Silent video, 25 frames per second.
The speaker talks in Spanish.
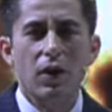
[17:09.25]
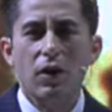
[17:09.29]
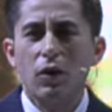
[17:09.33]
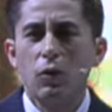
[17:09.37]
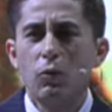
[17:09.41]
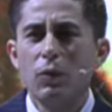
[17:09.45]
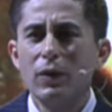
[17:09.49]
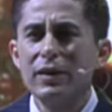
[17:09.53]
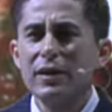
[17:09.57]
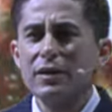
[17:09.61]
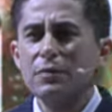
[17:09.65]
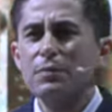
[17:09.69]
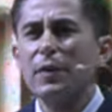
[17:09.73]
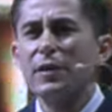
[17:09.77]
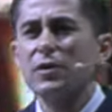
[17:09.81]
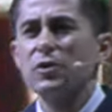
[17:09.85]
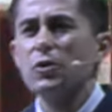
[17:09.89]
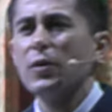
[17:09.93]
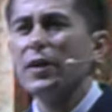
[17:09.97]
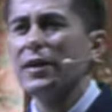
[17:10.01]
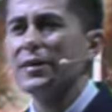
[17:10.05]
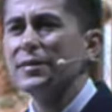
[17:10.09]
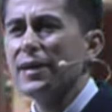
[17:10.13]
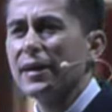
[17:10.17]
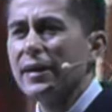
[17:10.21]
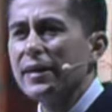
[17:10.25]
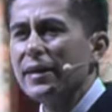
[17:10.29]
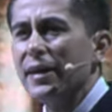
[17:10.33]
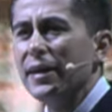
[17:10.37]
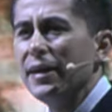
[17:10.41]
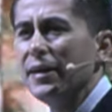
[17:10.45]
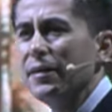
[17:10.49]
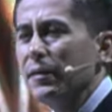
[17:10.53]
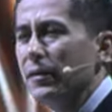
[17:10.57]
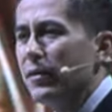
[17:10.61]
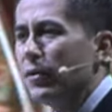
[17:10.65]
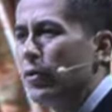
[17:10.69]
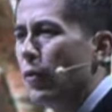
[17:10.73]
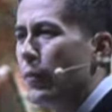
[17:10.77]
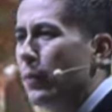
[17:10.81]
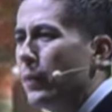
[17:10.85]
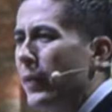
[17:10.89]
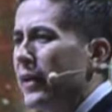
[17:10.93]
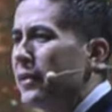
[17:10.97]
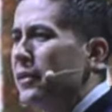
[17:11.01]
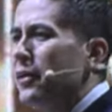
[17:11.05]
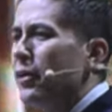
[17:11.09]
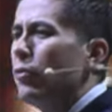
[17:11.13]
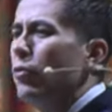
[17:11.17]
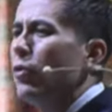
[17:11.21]
¿Cuántas personas de aquí
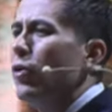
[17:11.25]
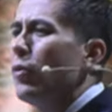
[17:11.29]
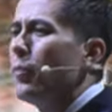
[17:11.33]
comparten una